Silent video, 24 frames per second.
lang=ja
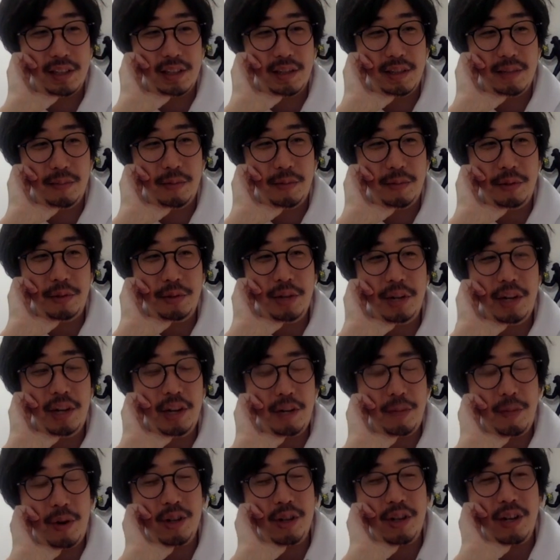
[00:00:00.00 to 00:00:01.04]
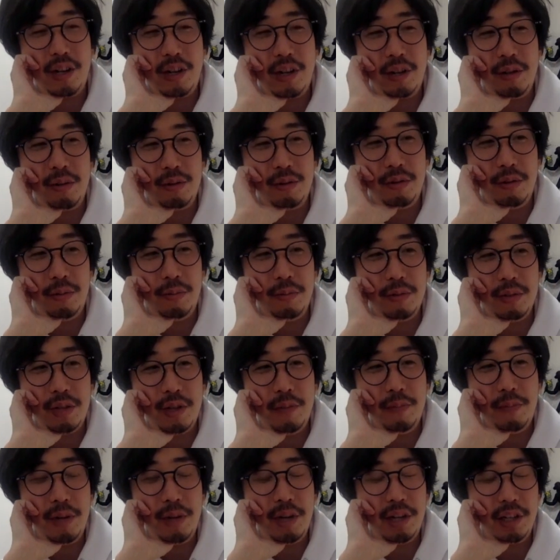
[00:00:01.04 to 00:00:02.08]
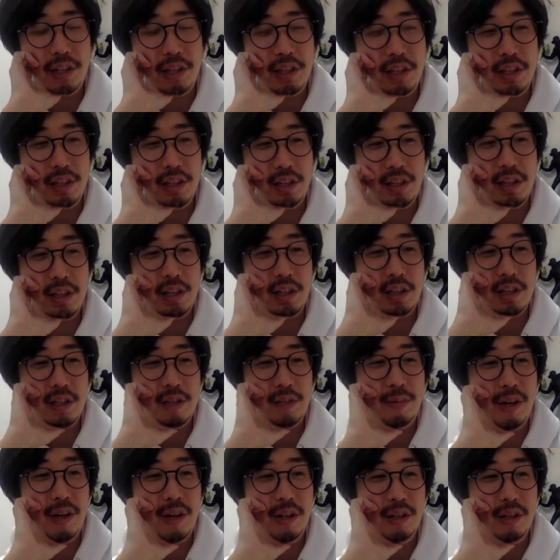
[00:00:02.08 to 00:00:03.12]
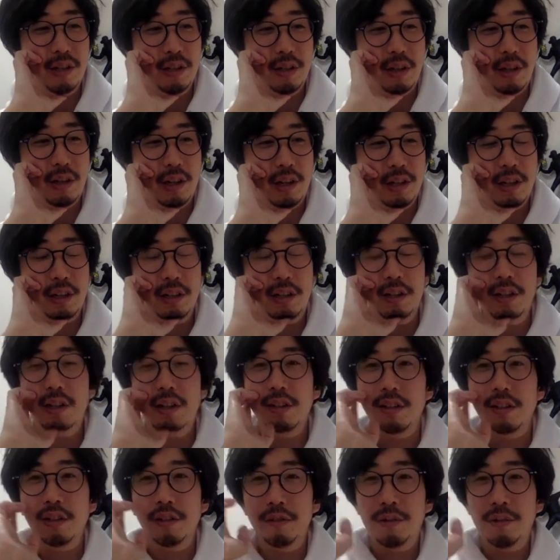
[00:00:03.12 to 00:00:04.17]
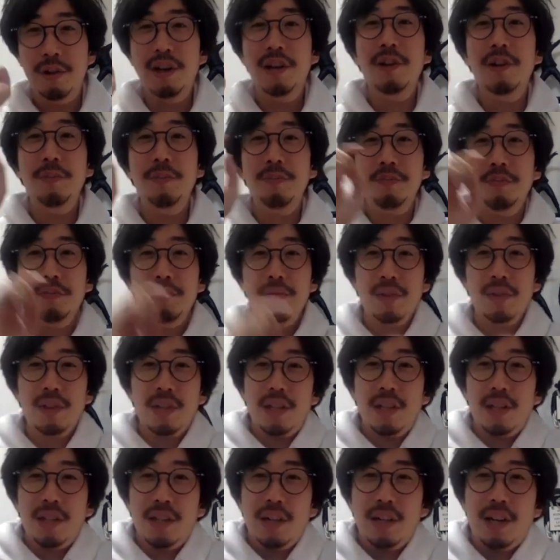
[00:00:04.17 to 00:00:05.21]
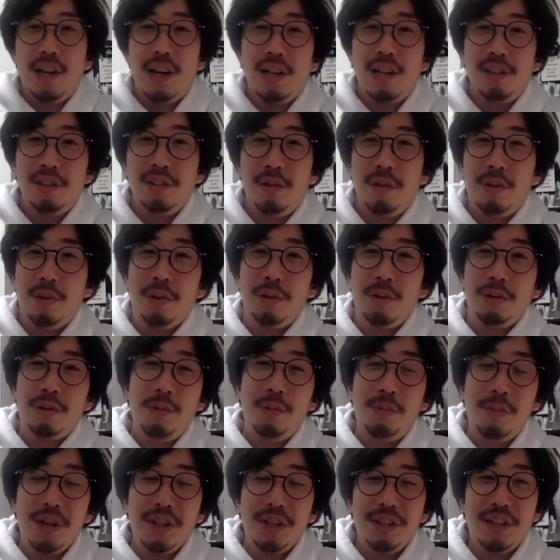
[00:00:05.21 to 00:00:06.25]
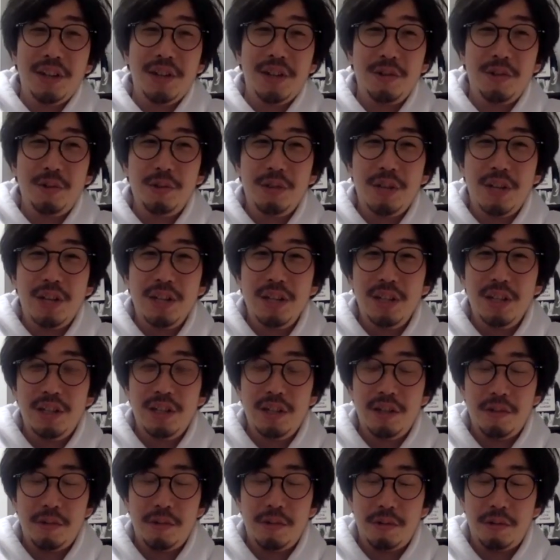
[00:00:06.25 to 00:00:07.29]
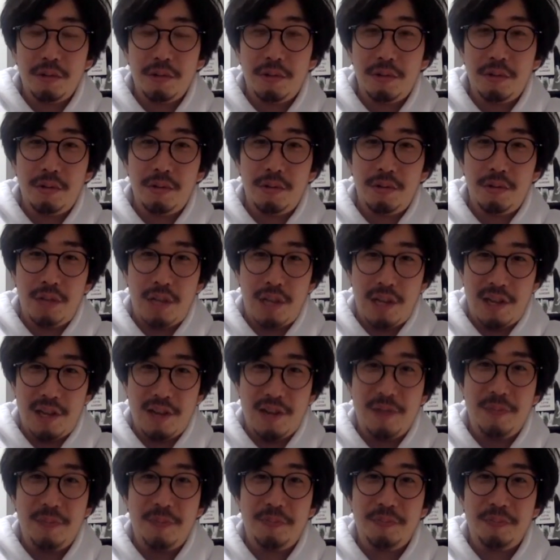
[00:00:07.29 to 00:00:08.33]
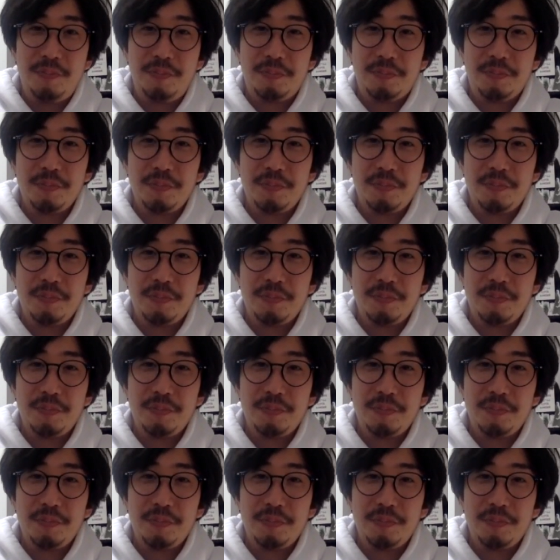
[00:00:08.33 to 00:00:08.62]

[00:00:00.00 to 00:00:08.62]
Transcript: 僕、だから漫画家のと先輩ができて一番ありがたかったのは、あの、困ったら相談できることで、あ